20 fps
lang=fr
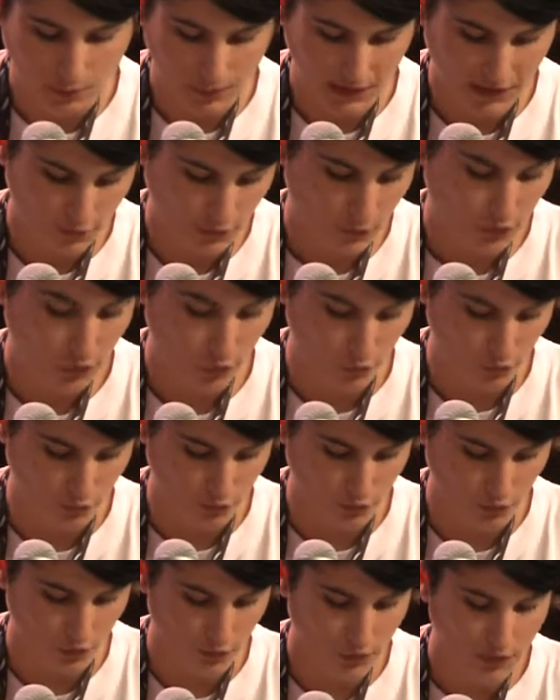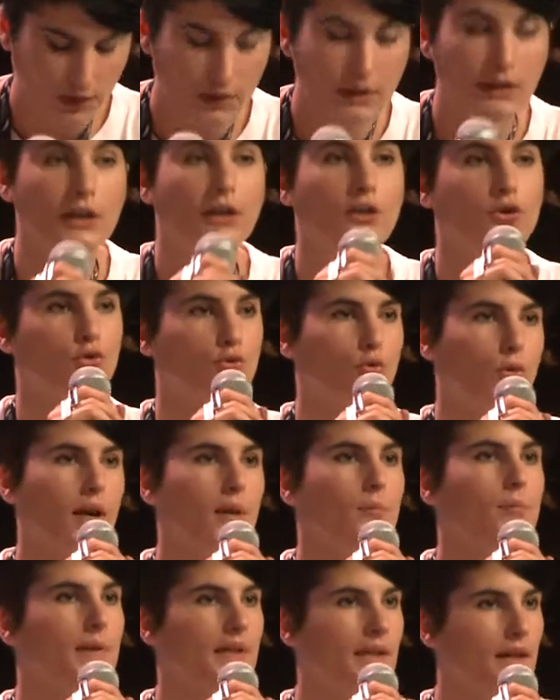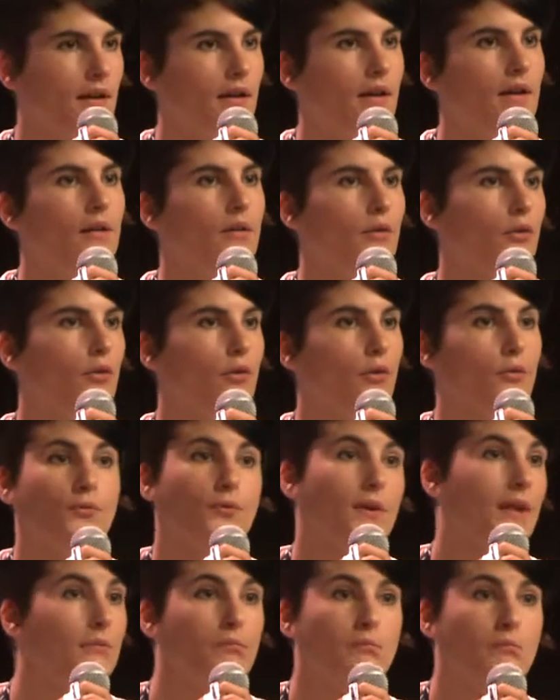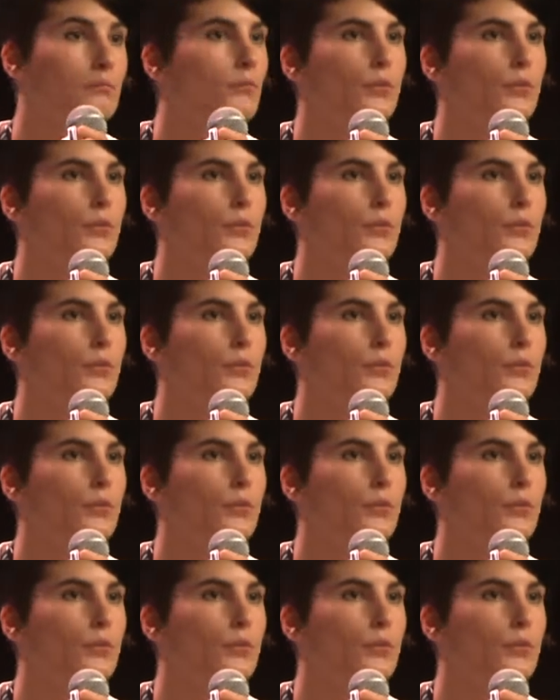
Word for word: personnes transgenres soit bien fait